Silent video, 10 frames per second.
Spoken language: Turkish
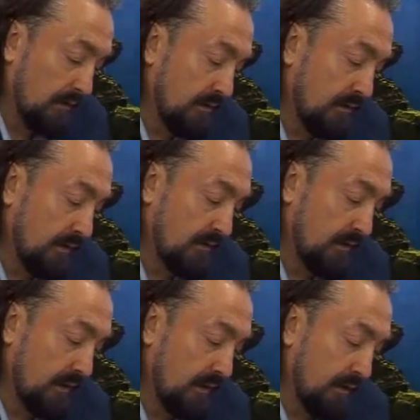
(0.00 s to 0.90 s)
Hadisi
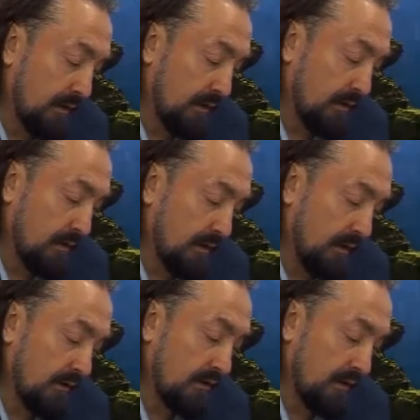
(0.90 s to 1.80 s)
tefsir edenler,
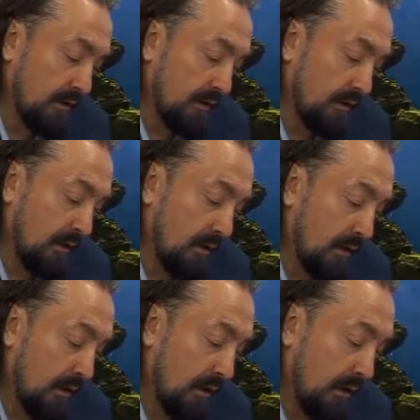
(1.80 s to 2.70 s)
hadisi açıklayanlar
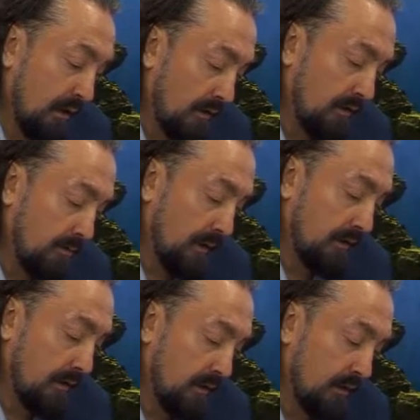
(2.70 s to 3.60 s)
hadis
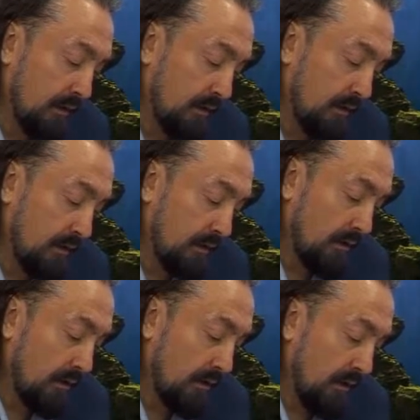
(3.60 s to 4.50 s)
metnini
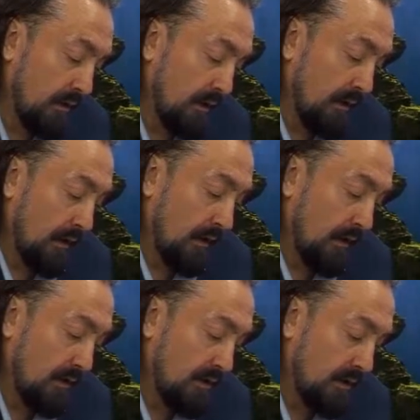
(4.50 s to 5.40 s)

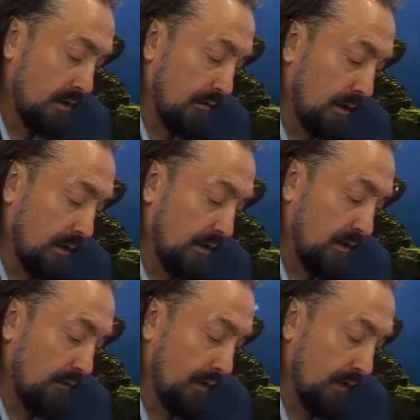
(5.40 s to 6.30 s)

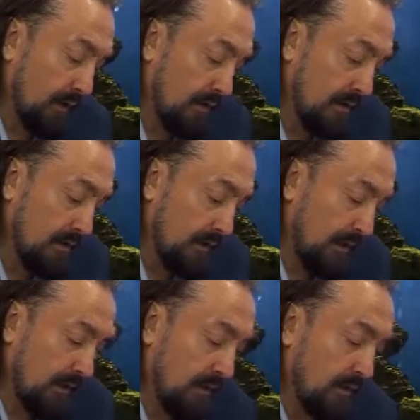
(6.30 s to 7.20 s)
açıklamalarında ve gizli
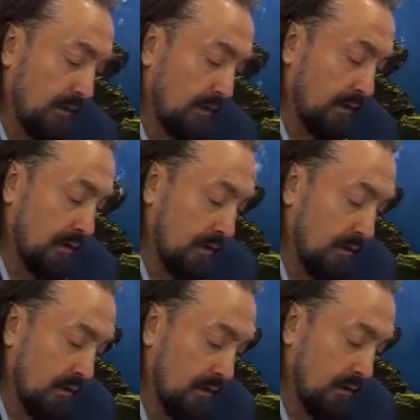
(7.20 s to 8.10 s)
manalarını
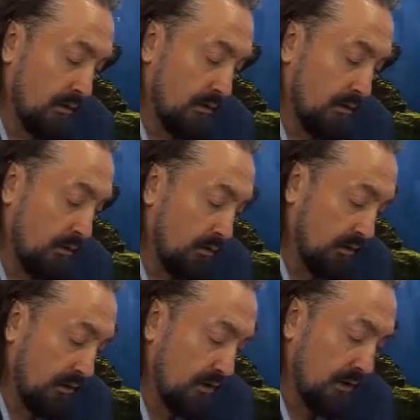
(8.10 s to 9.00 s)
e,
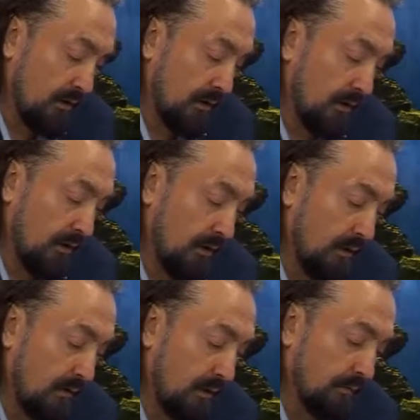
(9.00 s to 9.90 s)
ortaya
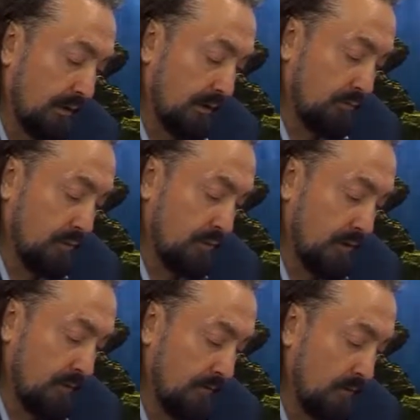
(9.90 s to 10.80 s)
çıkarmalarına tatbik
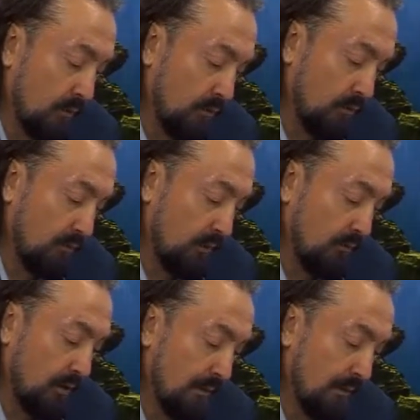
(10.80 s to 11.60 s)
etmişler, uygulamışlar.